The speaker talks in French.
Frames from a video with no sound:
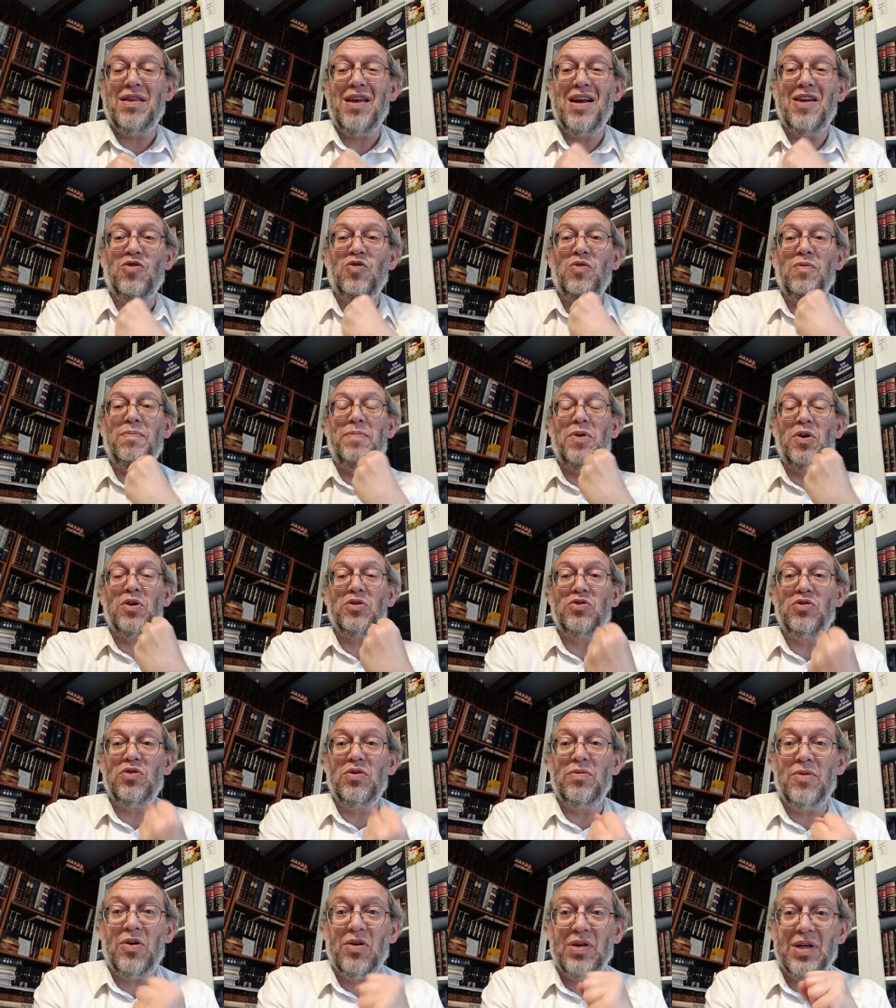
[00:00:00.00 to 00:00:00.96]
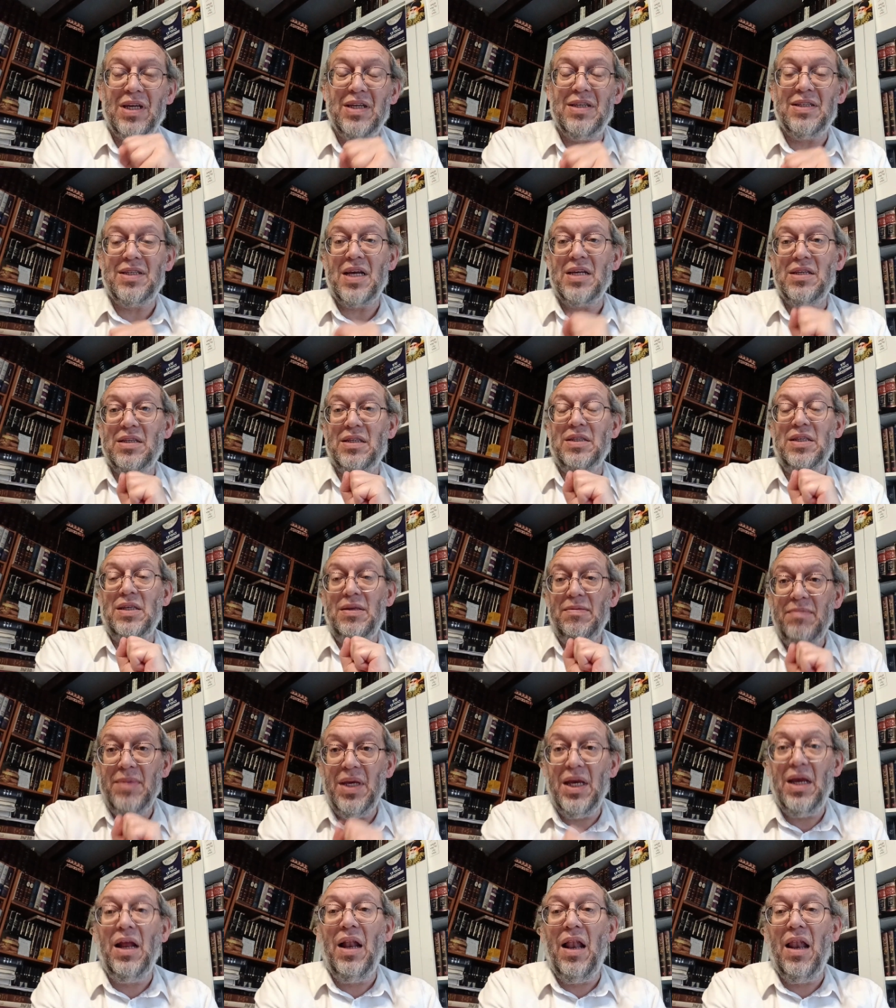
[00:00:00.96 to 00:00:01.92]
des comportements qui
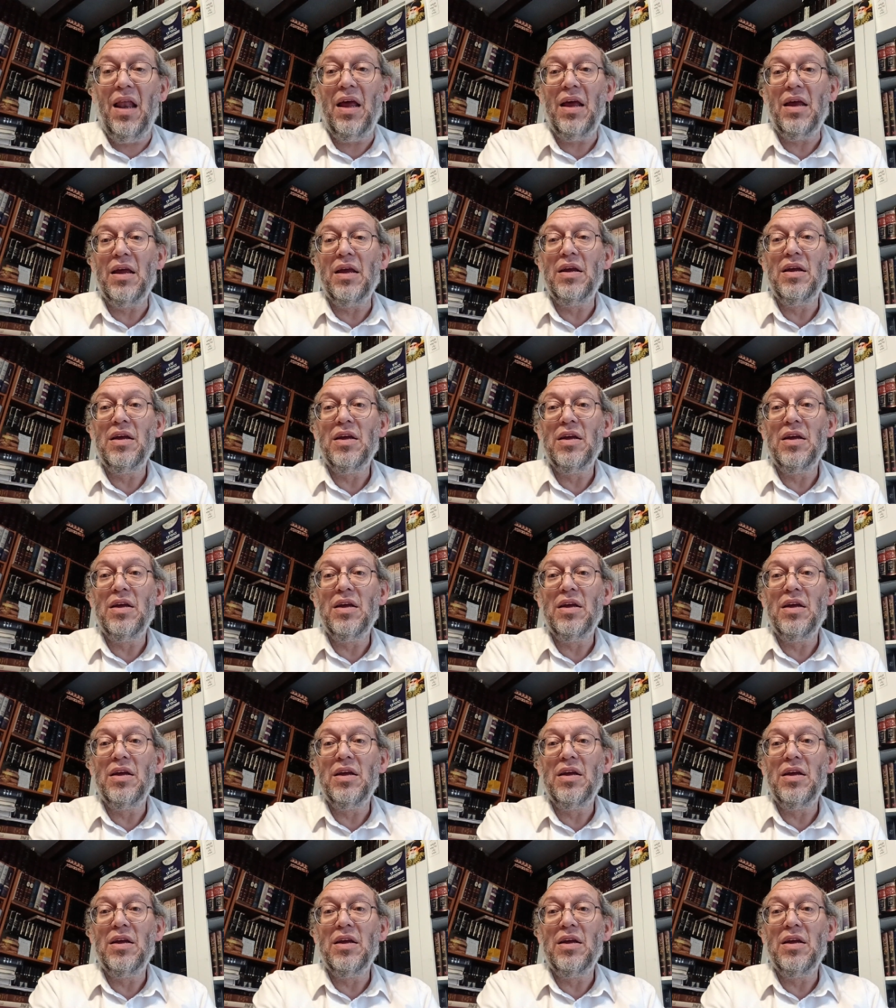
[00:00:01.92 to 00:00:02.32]
s'assimilent